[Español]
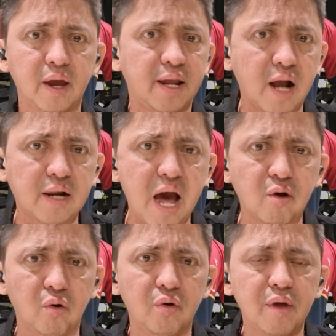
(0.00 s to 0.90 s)
Era
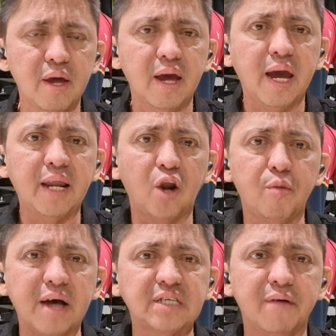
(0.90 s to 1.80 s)
claro, era
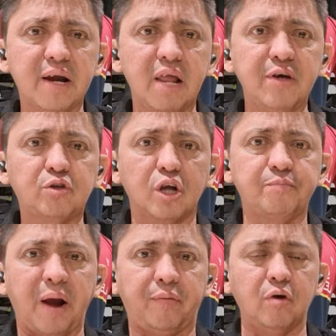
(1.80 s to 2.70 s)
nomás haberle visto
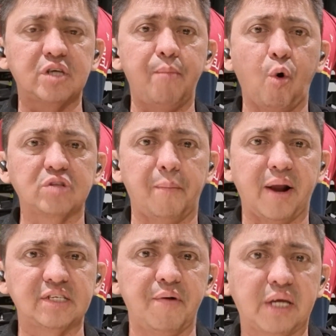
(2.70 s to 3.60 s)
los partidos en Bogotá
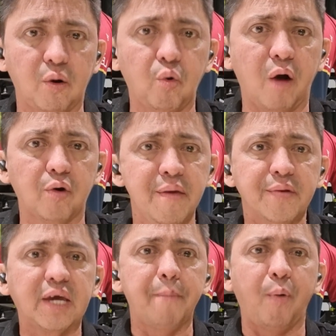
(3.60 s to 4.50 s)
para saber que era un jugador
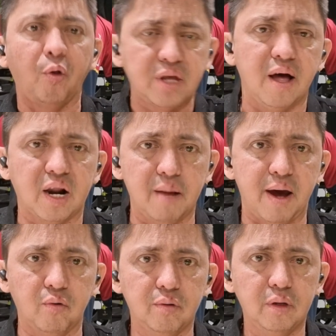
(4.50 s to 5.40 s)
que podía dar la
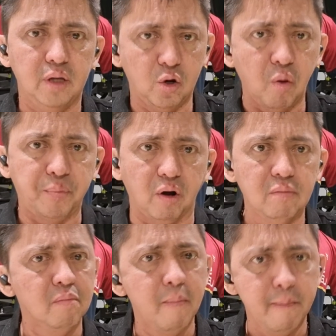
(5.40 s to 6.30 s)
mano. Y cumplió.